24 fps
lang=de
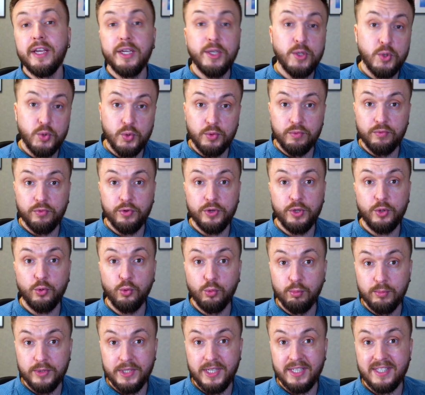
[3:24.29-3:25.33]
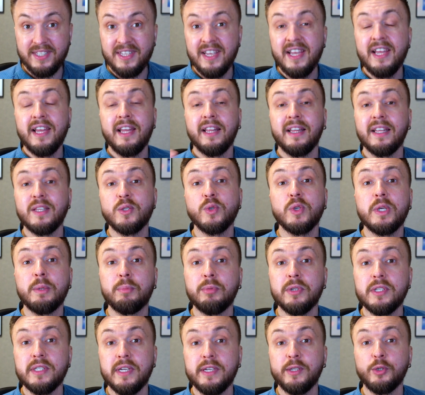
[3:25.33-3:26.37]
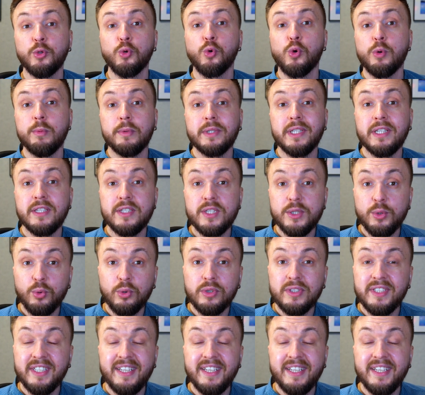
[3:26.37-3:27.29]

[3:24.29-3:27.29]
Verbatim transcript: in Symfony umsetzt. Dazu gibt es eine Dokumentation,